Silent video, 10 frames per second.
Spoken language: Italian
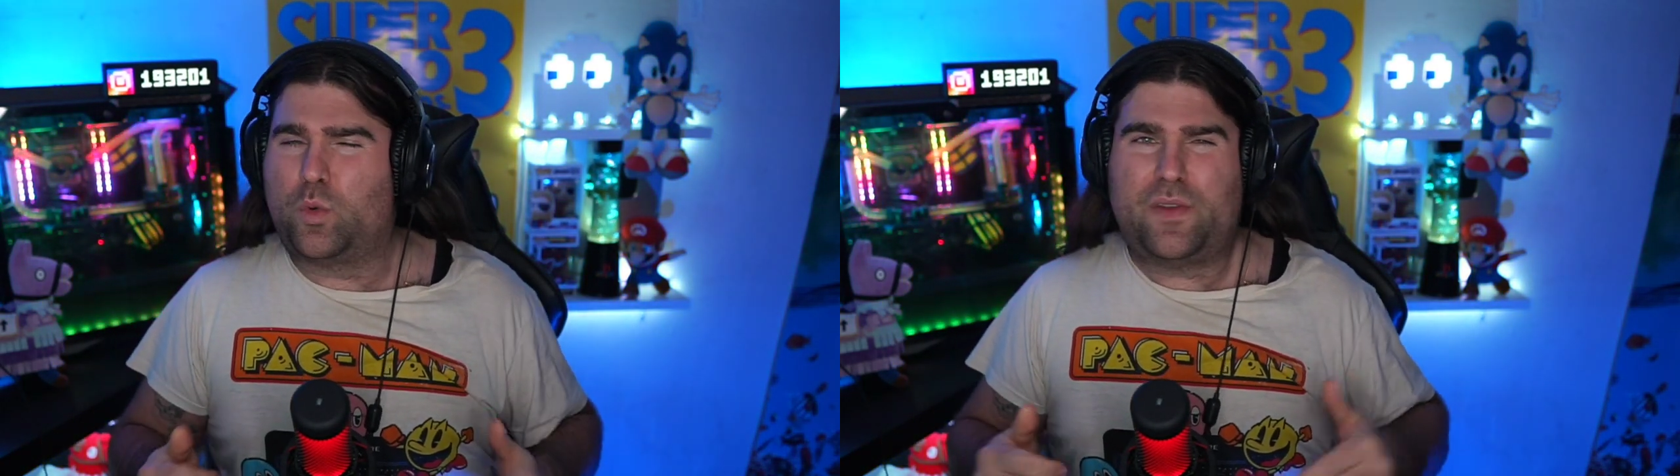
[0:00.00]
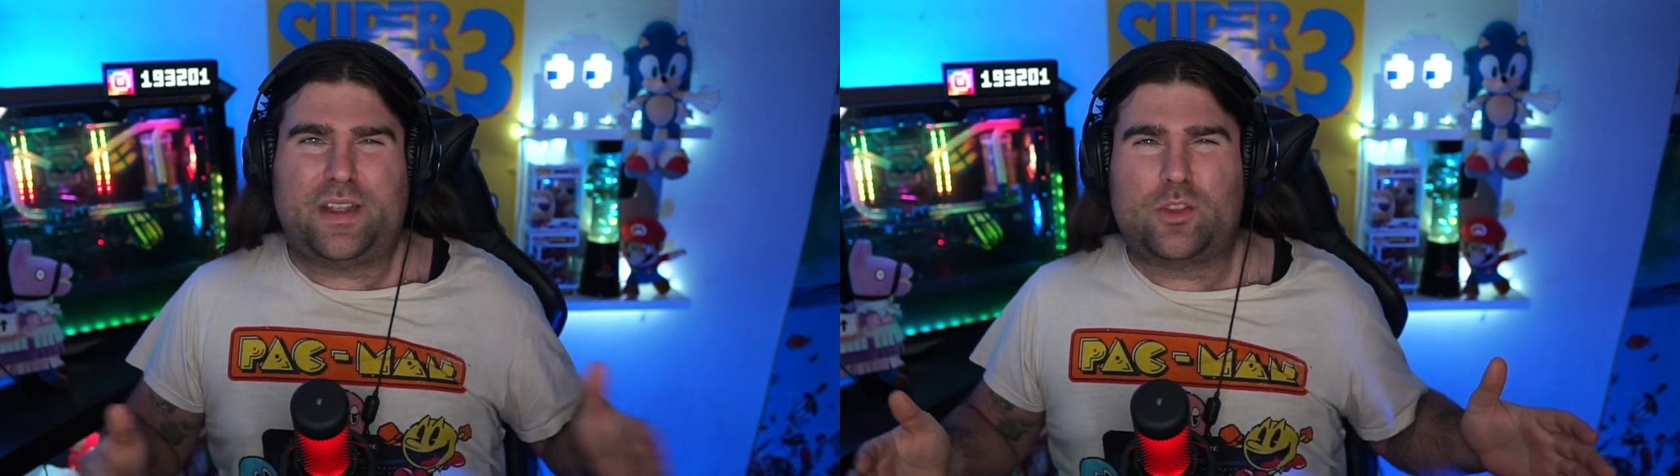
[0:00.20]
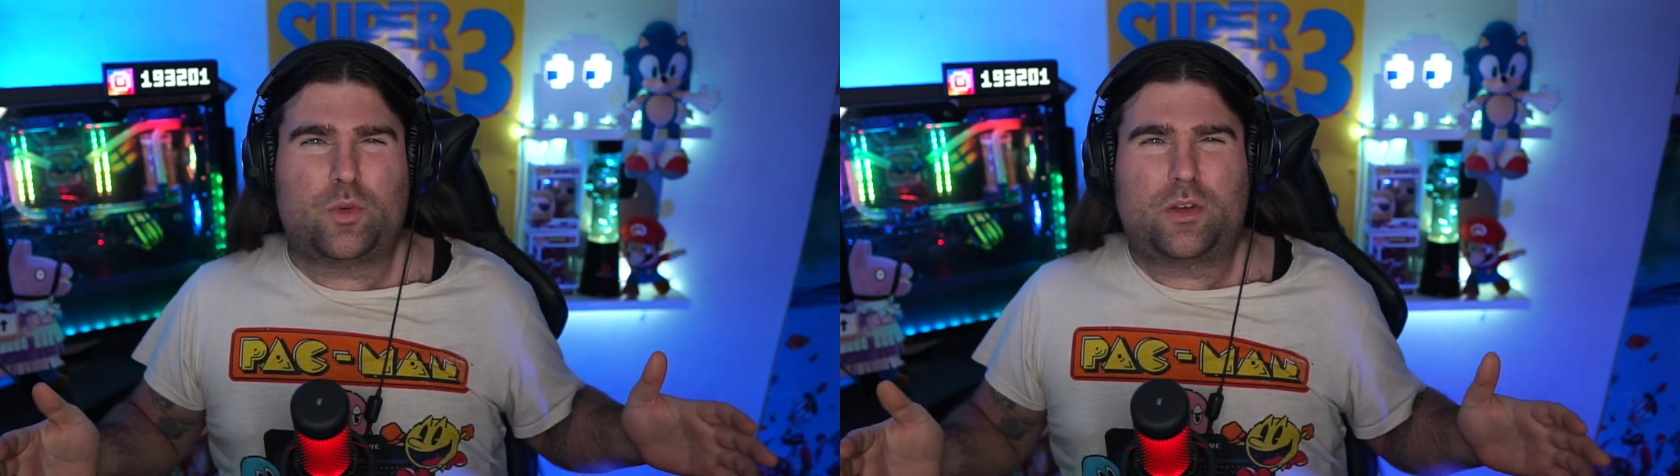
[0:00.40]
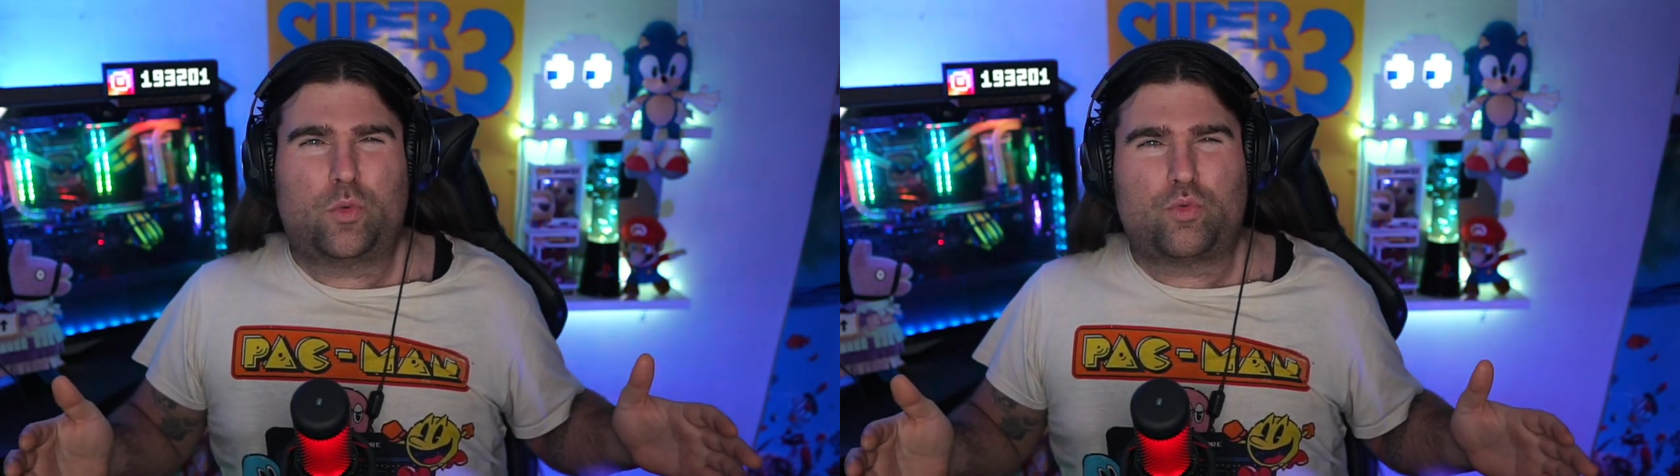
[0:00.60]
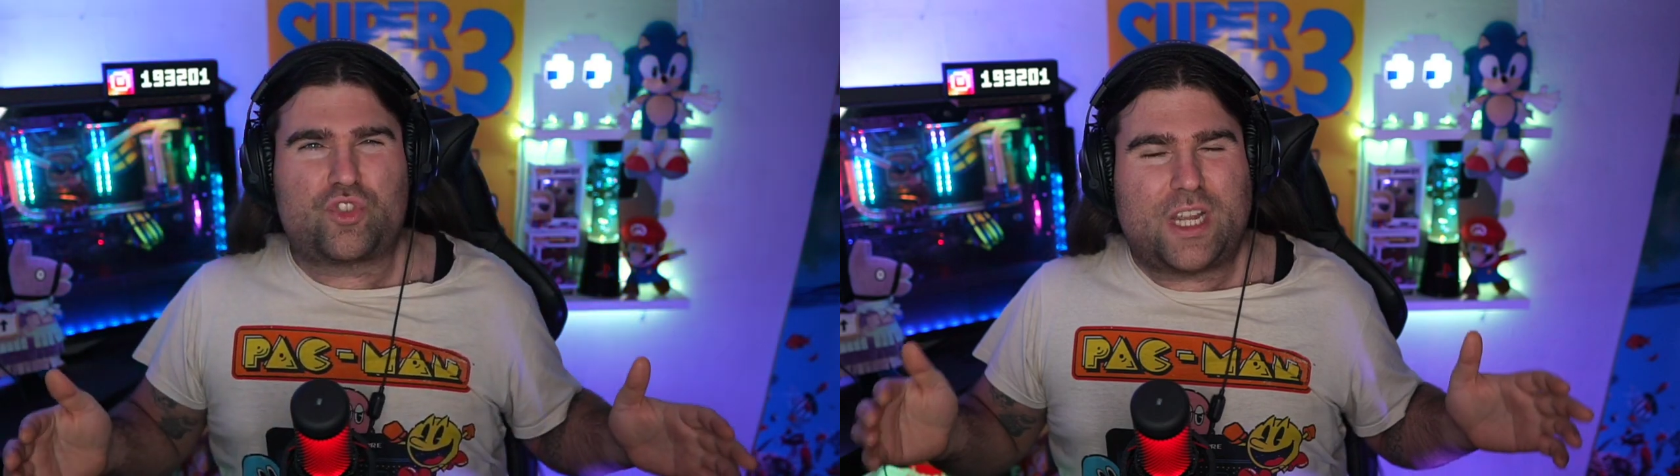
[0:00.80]
un evento
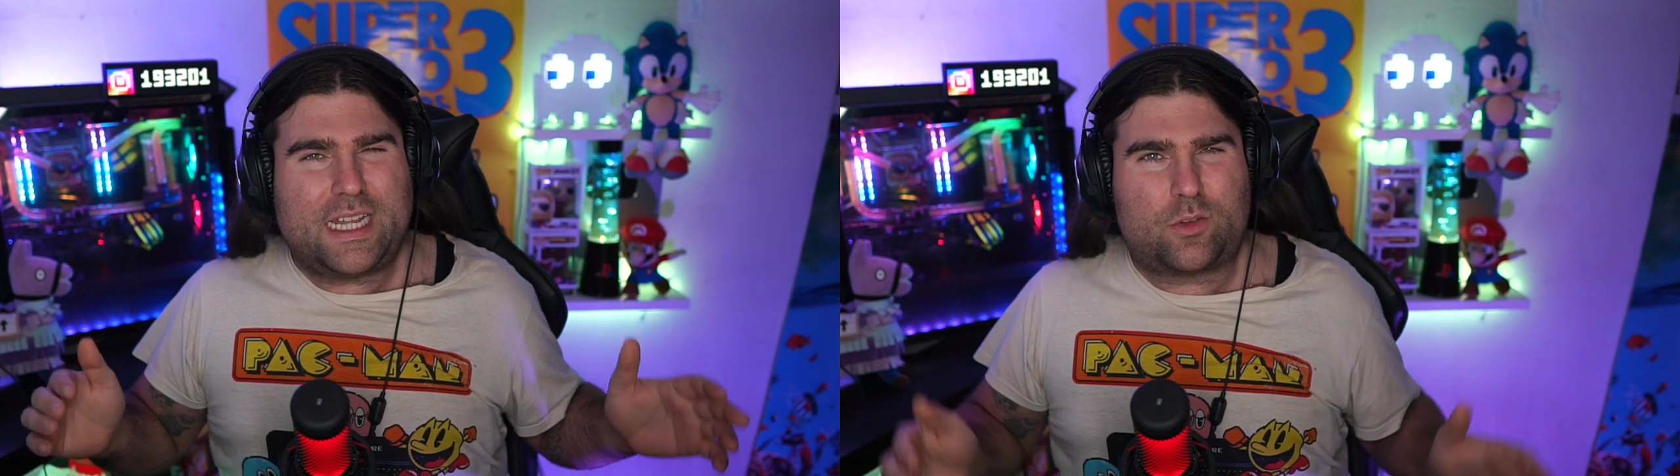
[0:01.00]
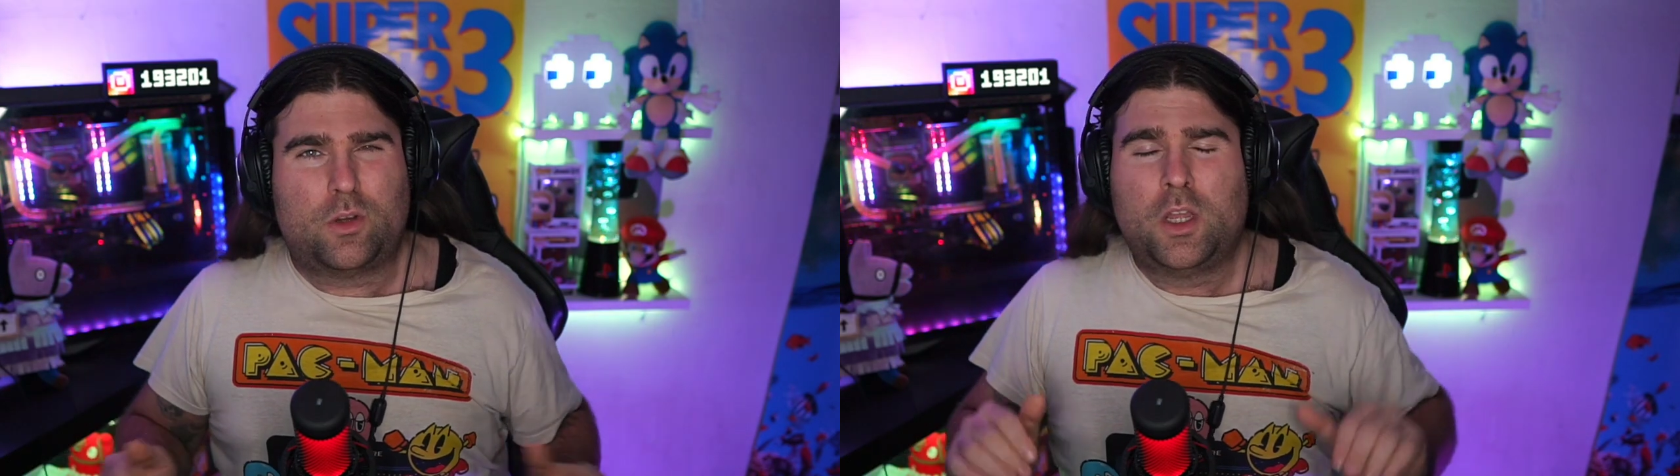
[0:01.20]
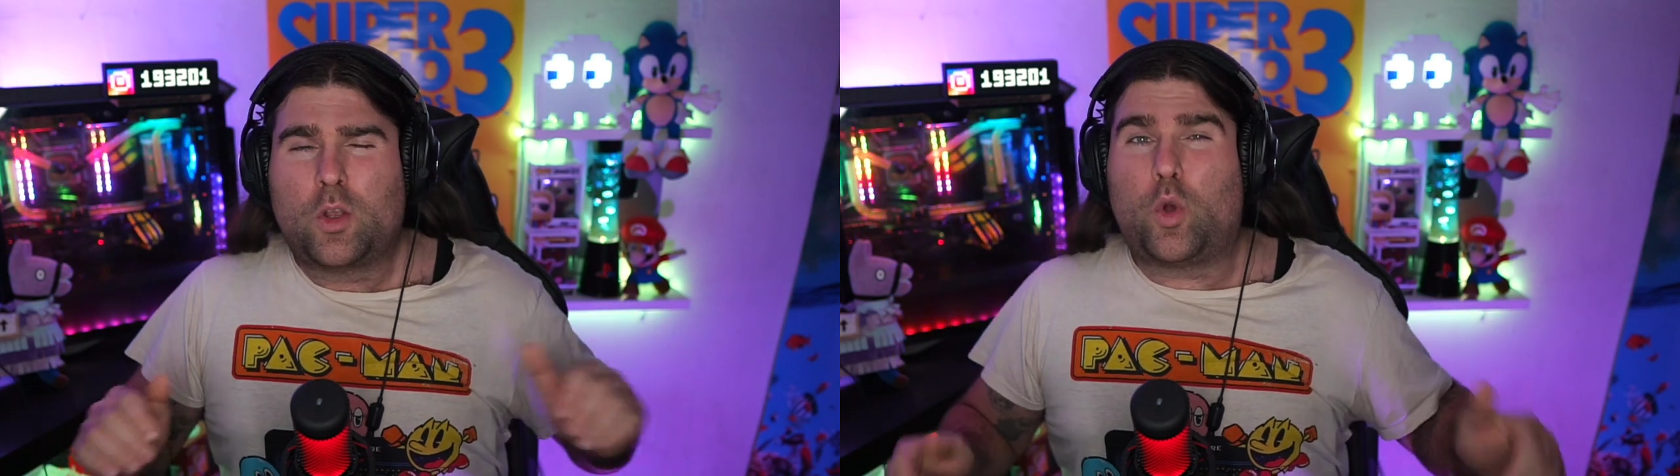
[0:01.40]
annunciato